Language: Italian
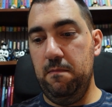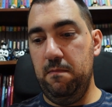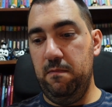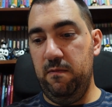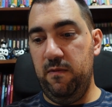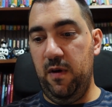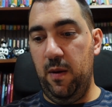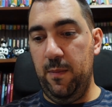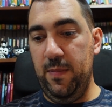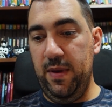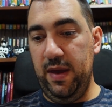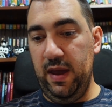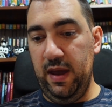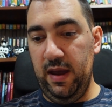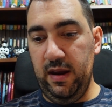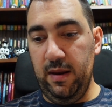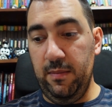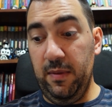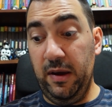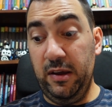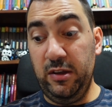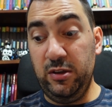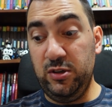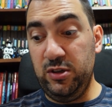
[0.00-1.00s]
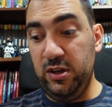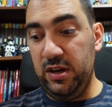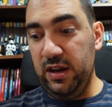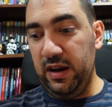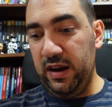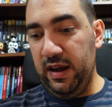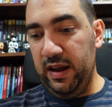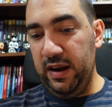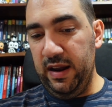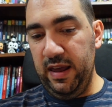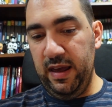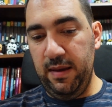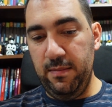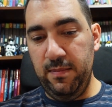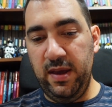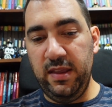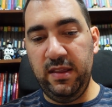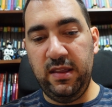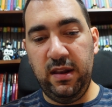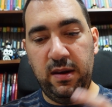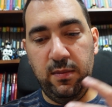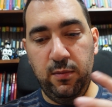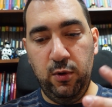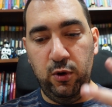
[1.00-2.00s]
va bene, ma in generale,
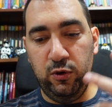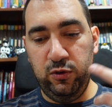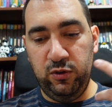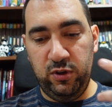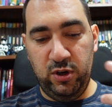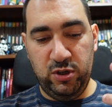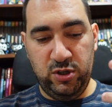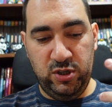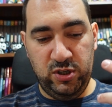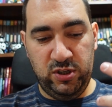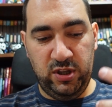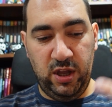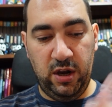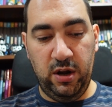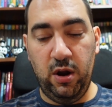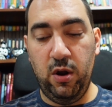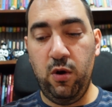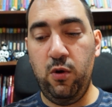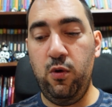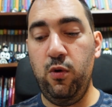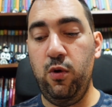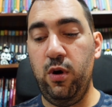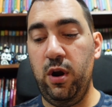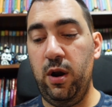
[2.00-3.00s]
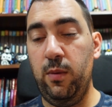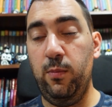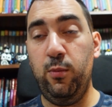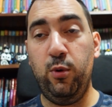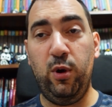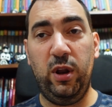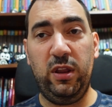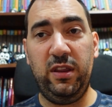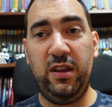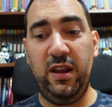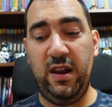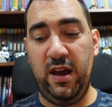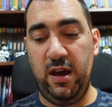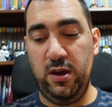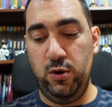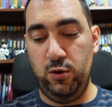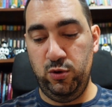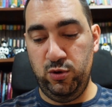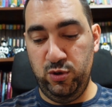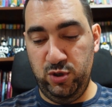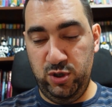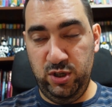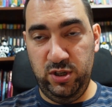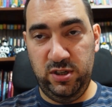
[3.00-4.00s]
mentre i mostri ci stanno ancora, il
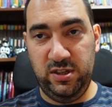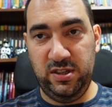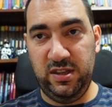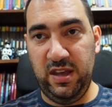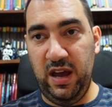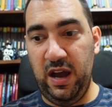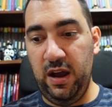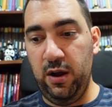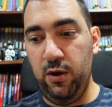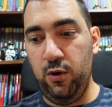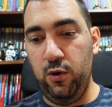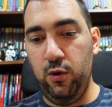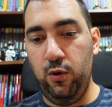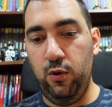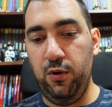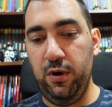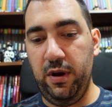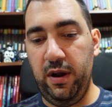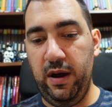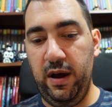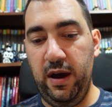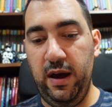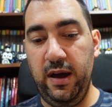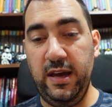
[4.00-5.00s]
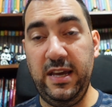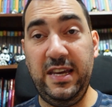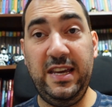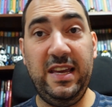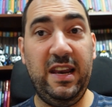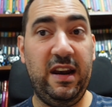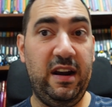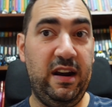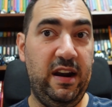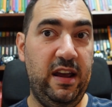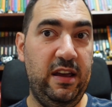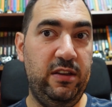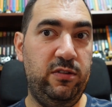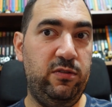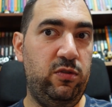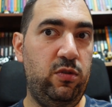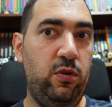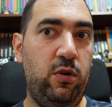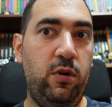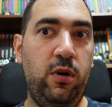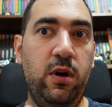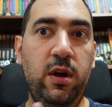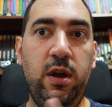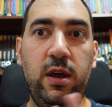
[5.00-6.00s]
burattinaio ci sta ancora, il
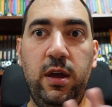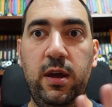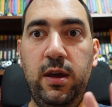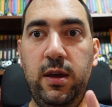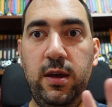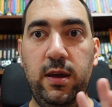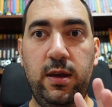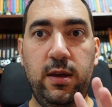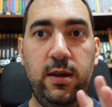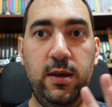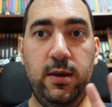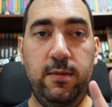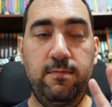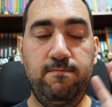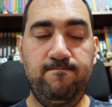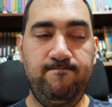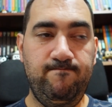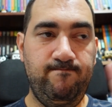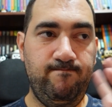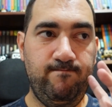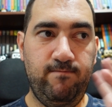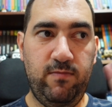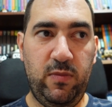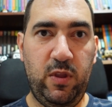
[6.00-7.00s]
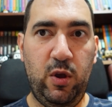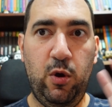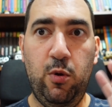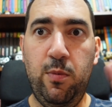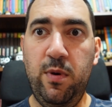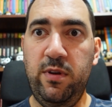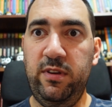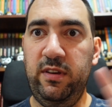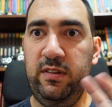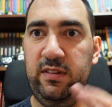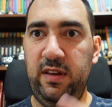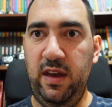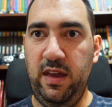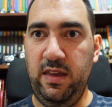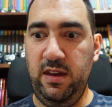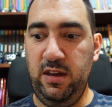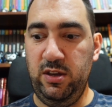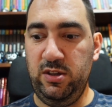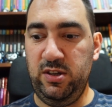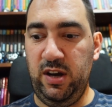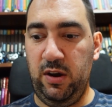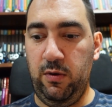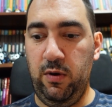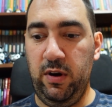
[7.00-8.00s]
resto come
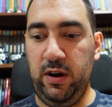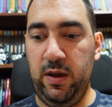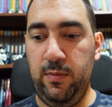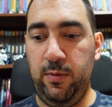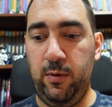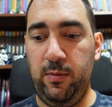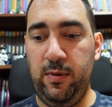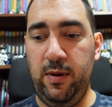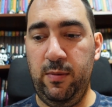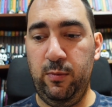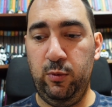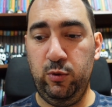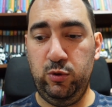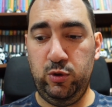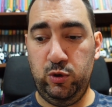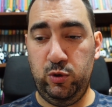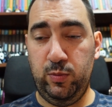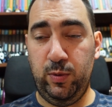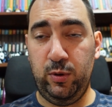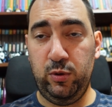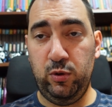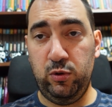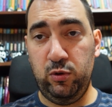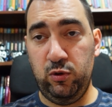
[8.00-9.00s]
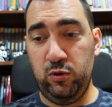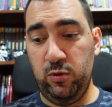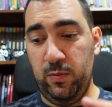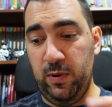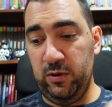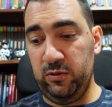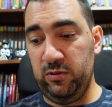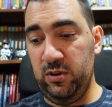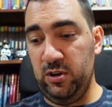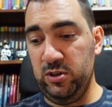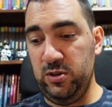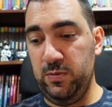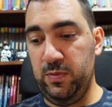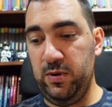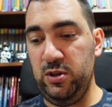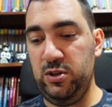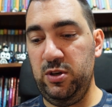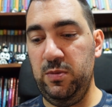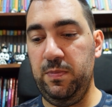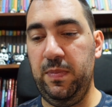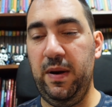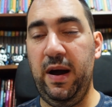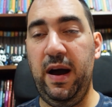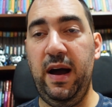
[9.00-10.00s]
disegni c'ha qualche problemuccio, soprattutto sui personaggi
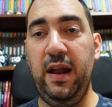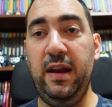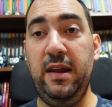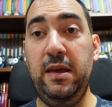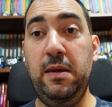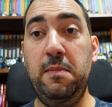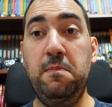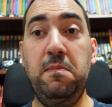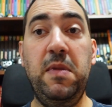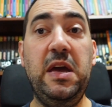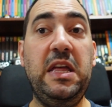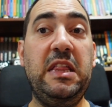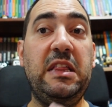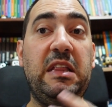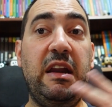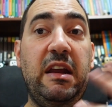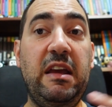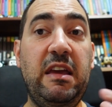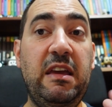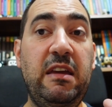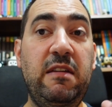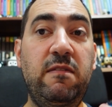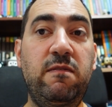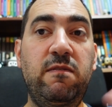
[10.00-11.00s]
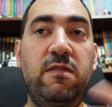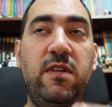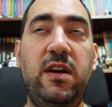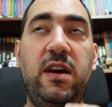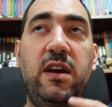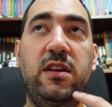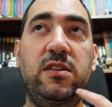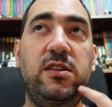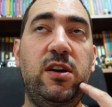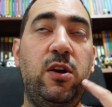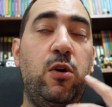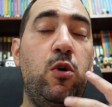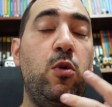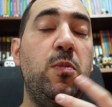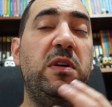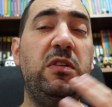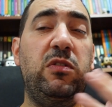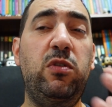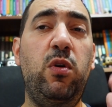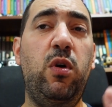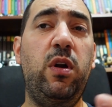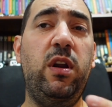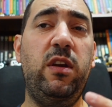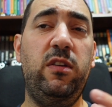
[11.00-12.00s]
principali, mentre invece come
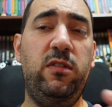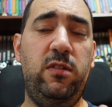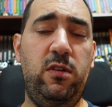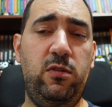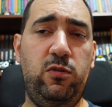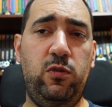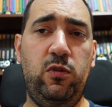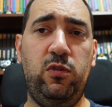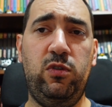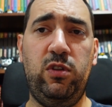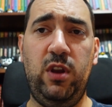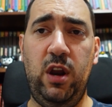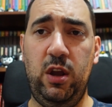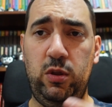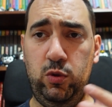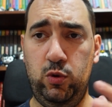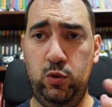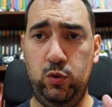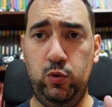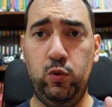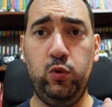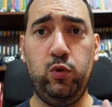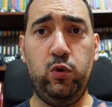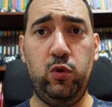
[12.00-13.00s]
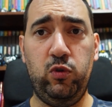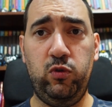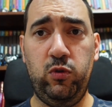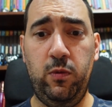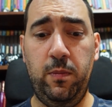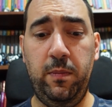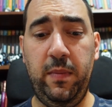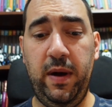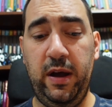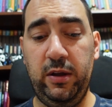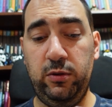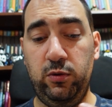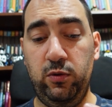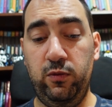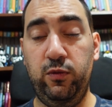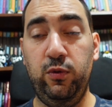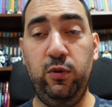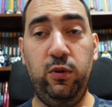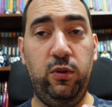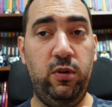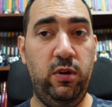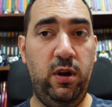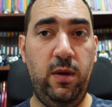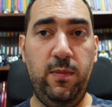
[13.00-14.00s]
storia in senso stretto, tutto sommato,
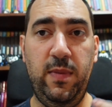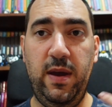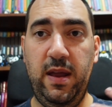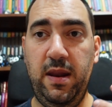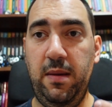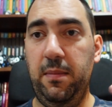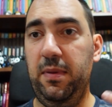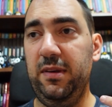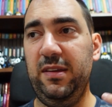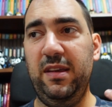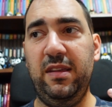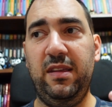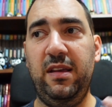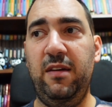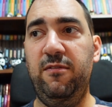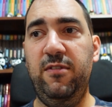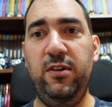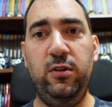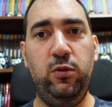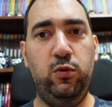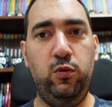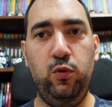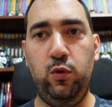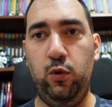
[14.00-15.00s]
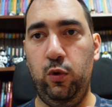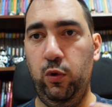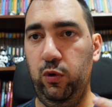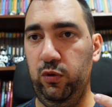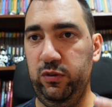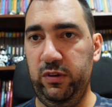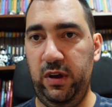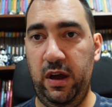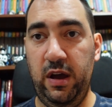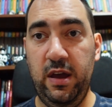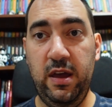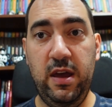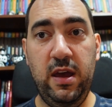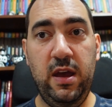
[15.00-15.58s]
funziona bene, abbastanza avventurosa,